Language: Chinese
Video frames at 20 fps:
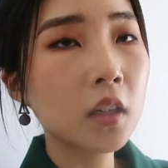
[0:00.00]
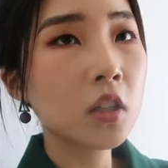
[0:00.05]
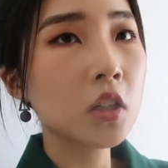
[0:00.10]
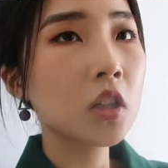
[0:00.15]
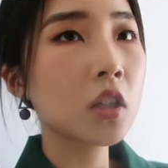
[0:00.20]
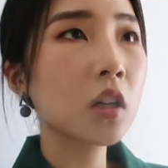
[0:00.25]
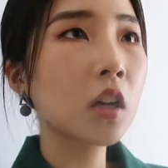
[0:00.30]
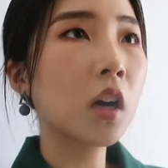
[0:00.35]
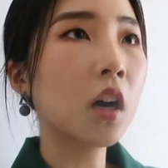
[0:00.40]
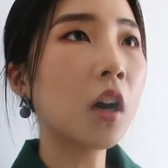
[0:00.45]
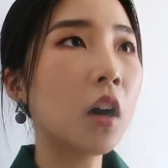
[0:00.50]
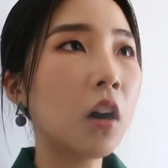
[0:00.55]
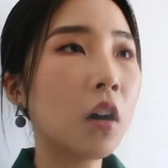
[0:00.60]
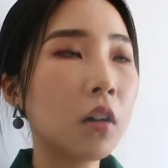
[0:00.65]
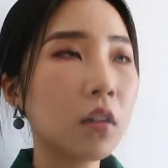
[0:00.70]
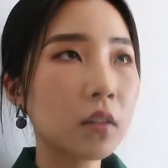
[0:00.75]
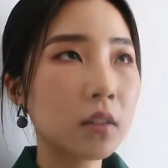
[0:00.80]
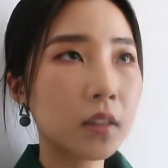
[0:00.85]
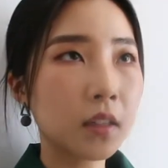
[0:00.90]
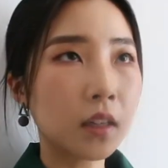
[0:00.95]
正
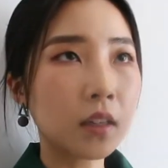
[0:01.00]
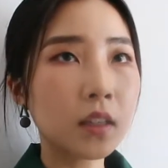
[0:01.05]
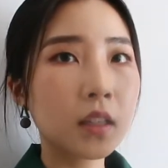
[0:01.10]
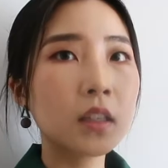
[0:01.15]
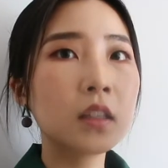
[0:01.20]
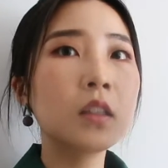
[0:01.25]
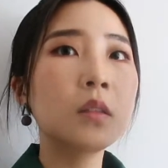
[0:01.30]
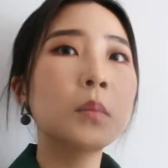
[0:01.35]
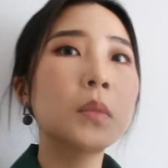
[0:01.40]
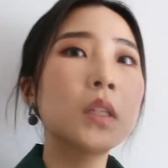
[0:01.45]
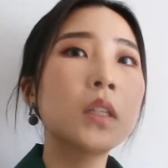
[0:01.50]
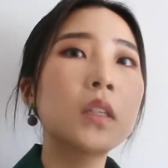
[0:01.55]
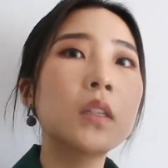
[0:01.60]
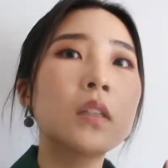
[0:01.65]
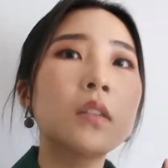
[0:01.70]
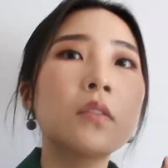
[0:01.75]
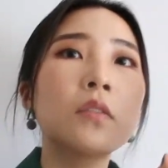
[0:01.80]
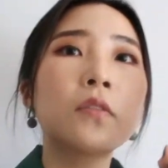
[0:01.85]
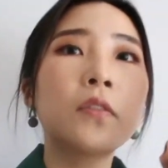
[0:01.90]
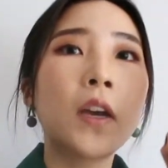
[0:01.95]
好想给你
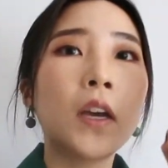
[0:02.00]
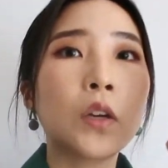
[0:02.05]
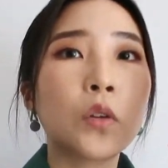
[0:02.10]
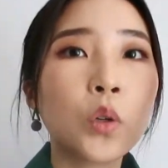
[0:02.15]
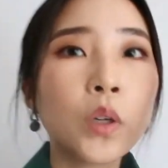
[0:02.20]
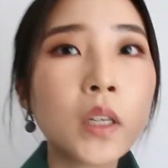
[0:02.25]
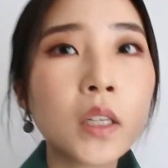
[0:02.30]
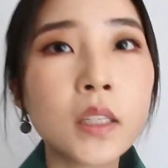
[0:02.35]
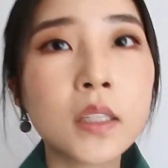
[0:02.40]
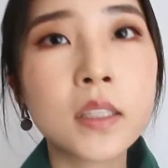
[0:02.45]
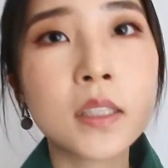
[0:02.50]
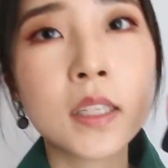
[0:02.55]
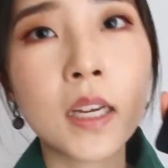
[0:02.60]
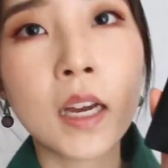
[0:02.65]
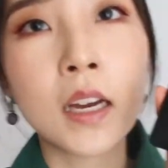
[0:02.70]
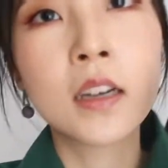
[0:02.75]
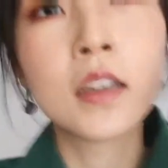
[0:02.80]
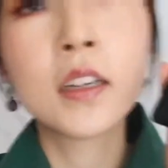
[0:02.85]
们反馈一下。